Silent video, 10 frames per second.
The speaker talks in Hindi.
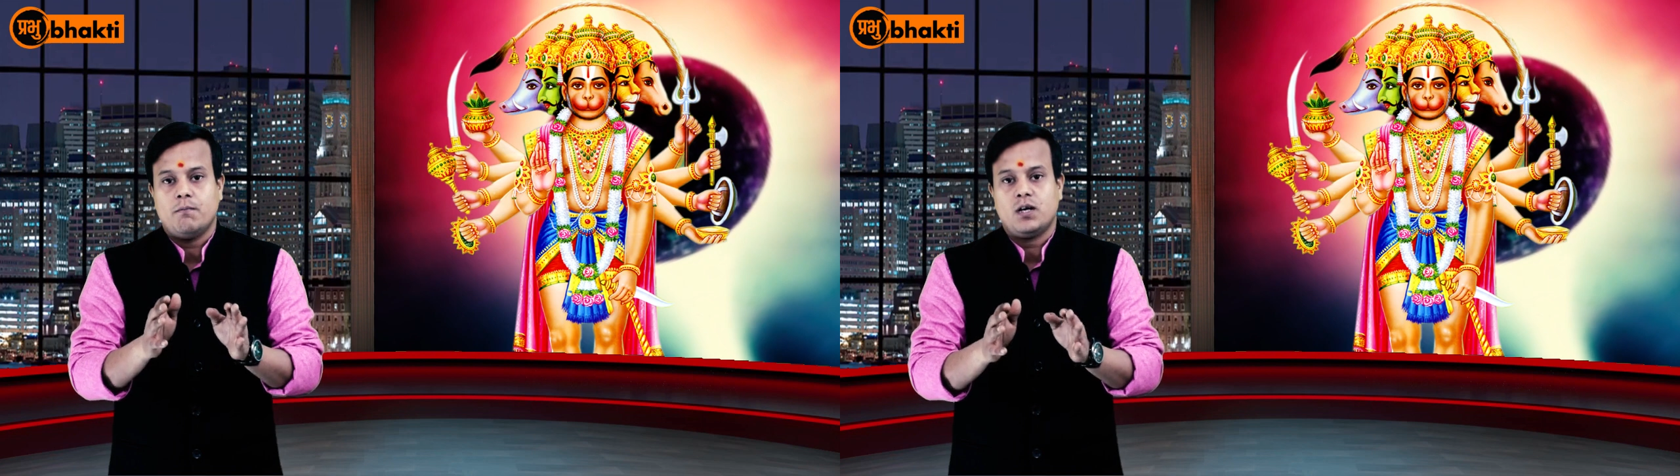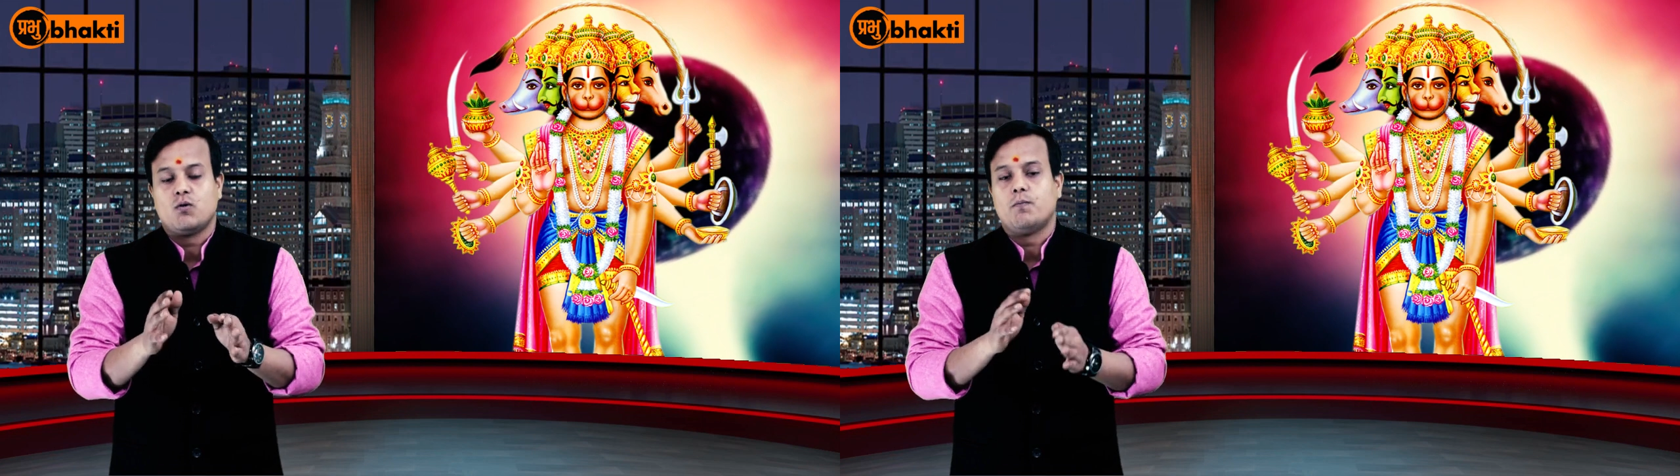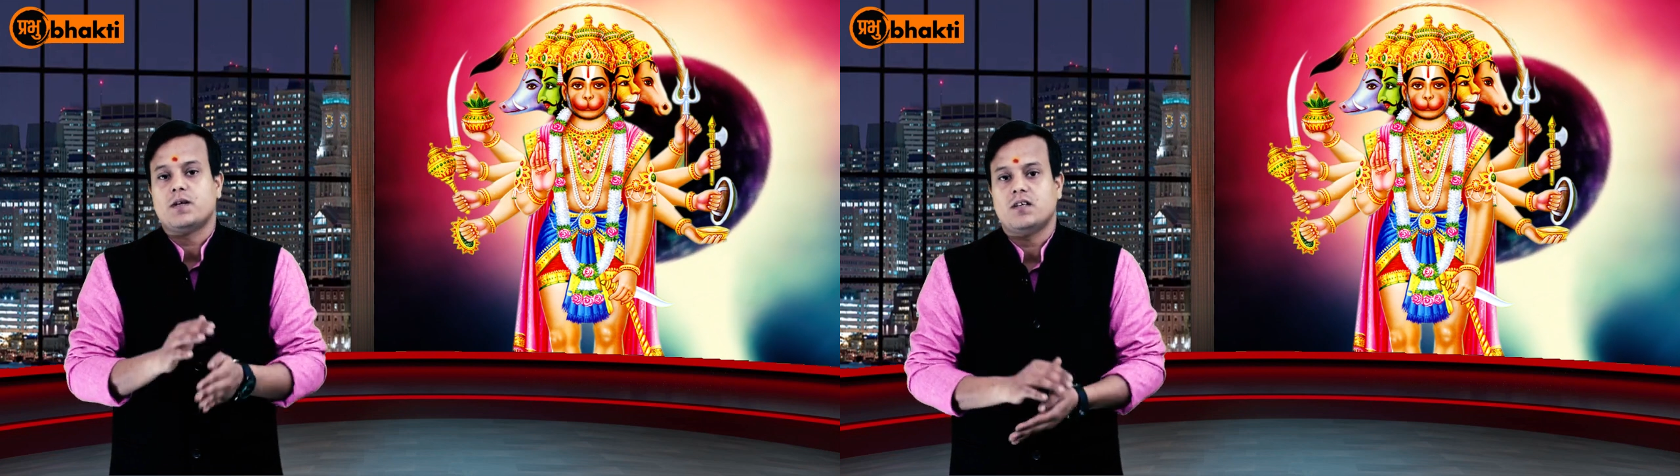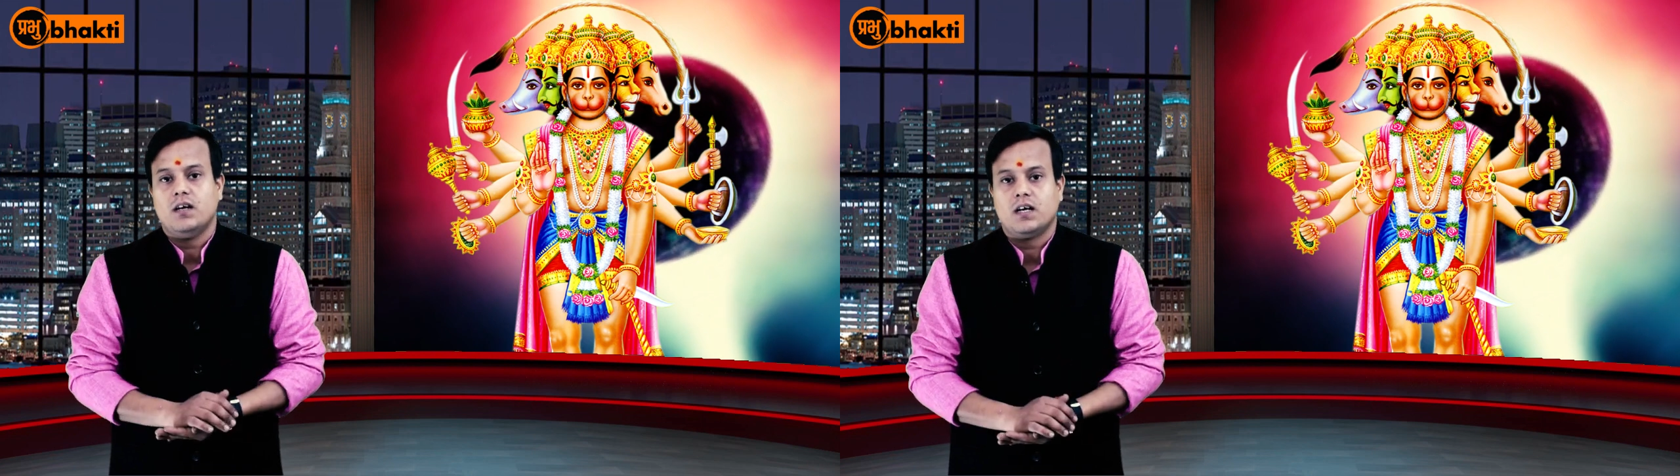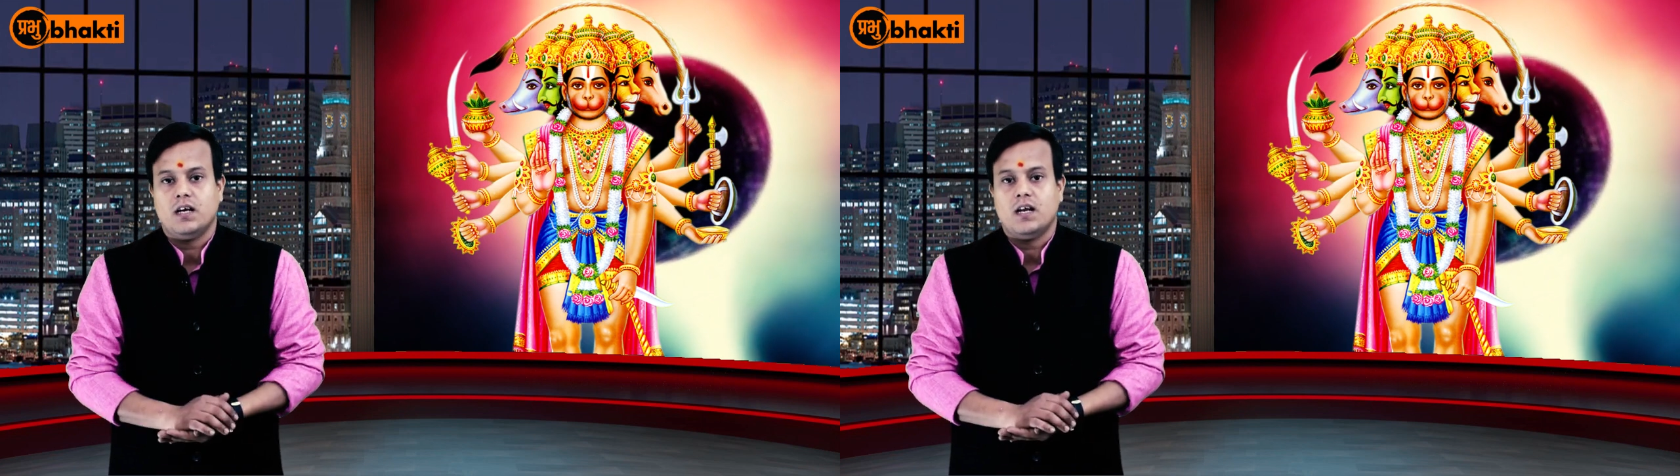मन को
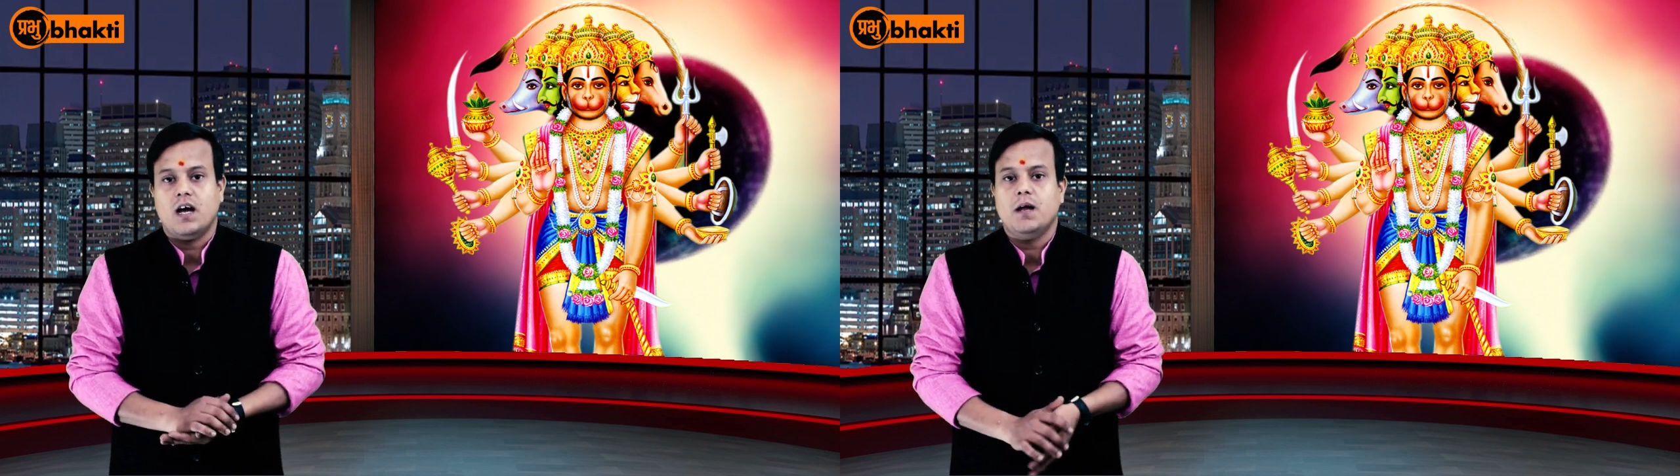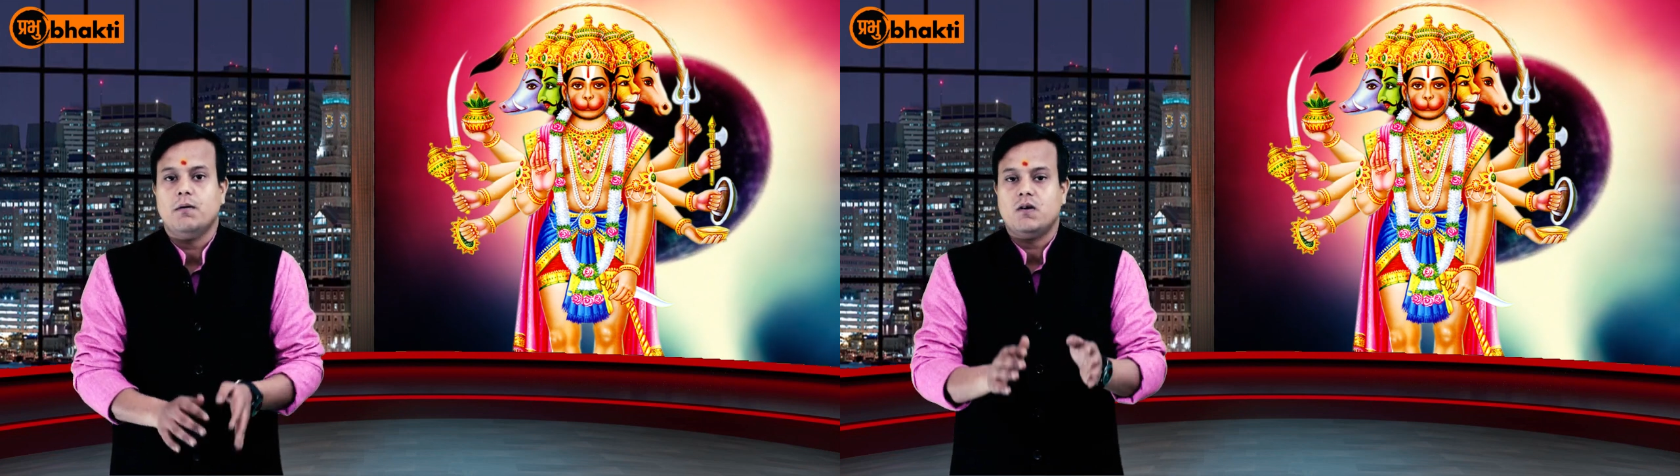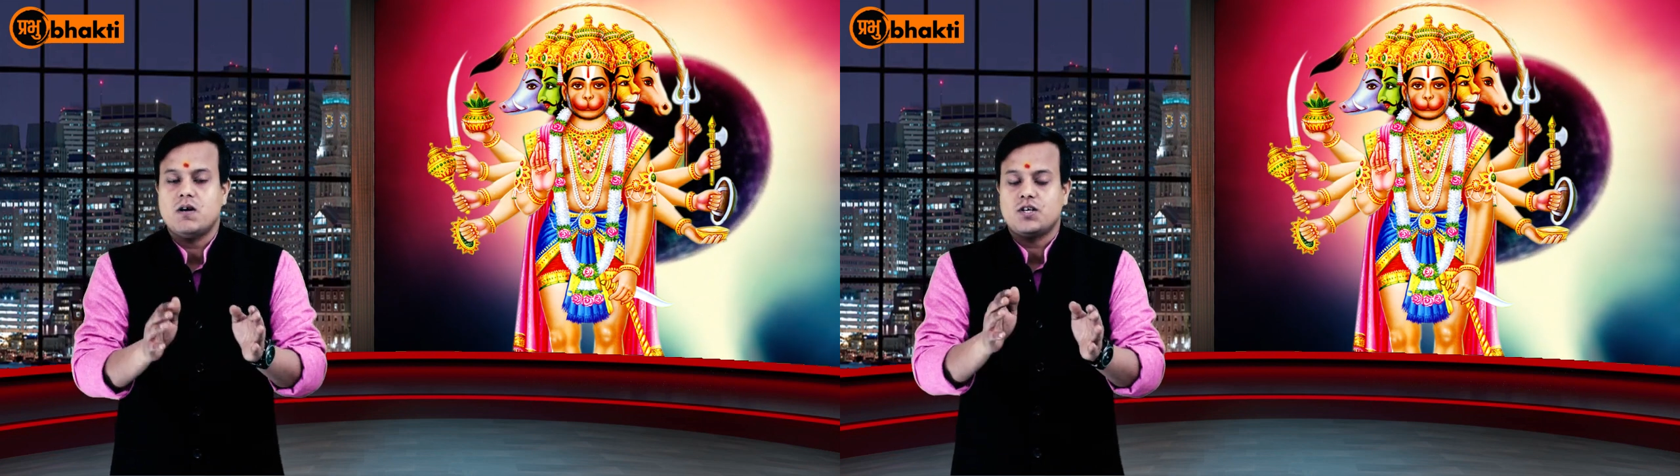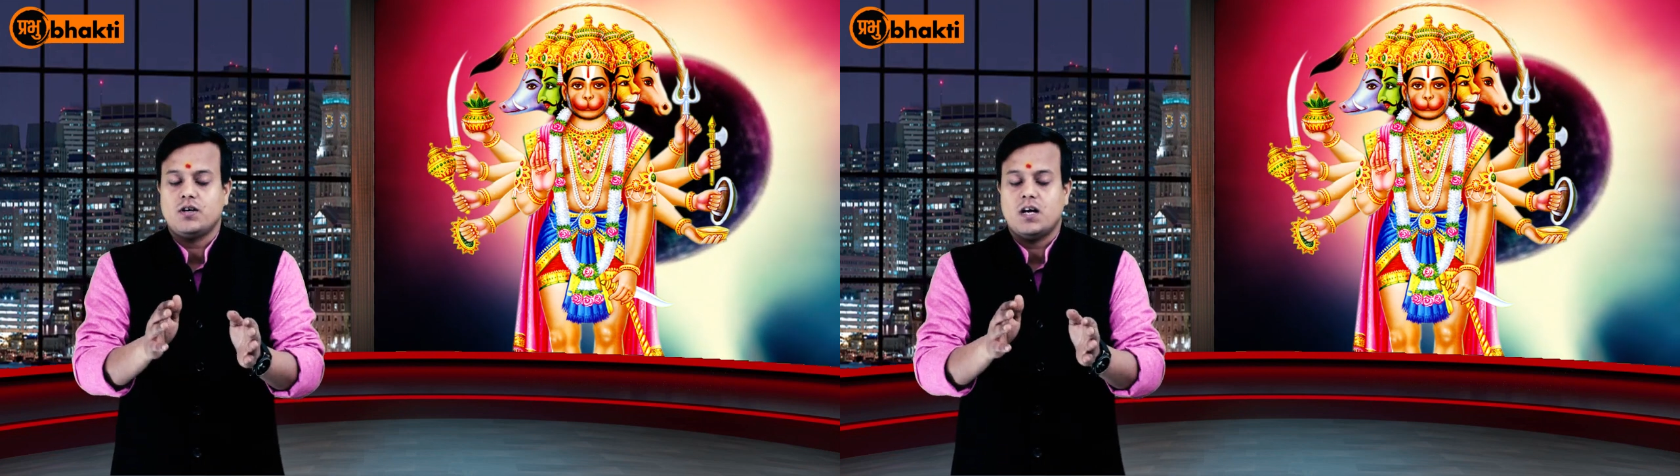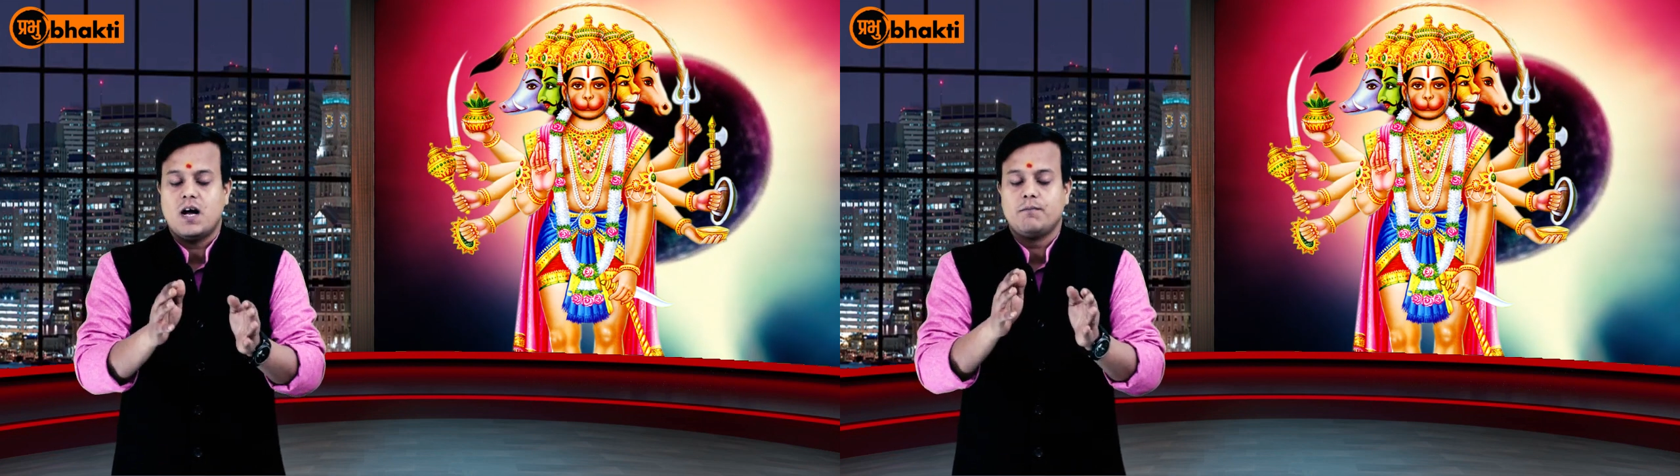प्रसन्न करना है भगवान
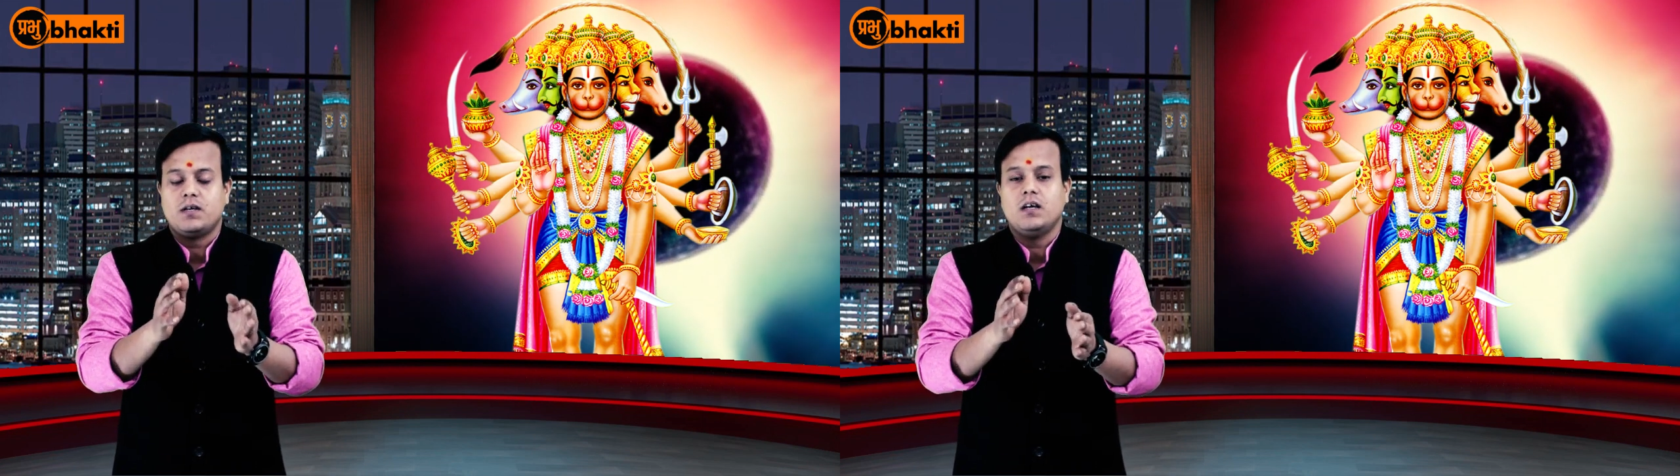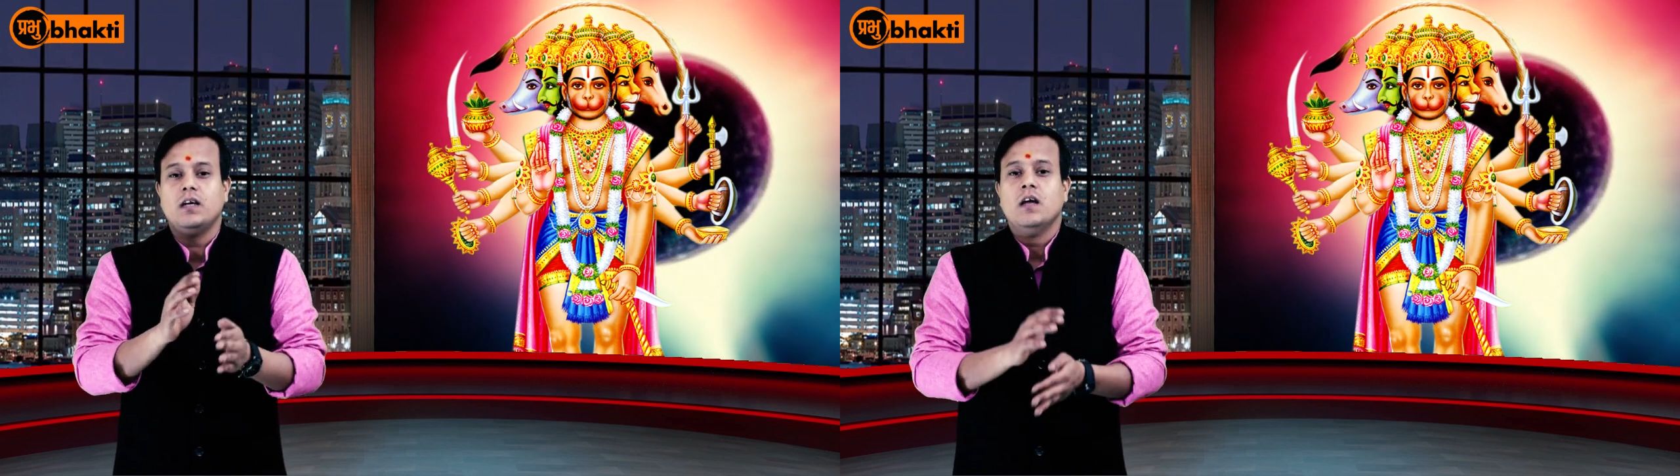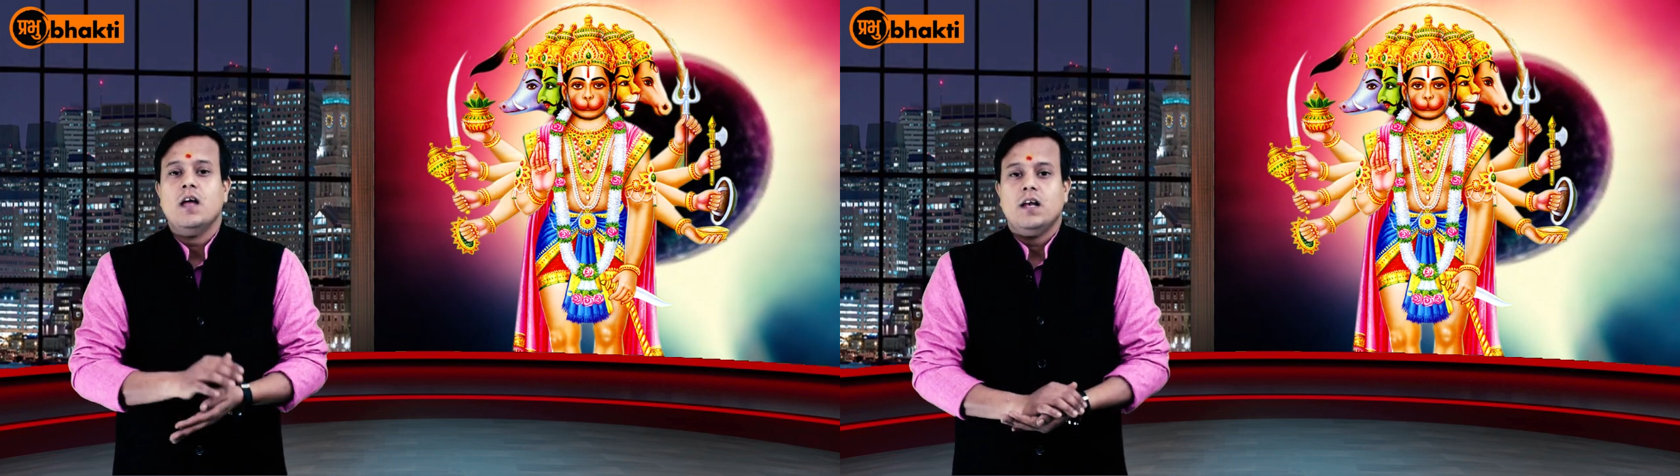श्री राम की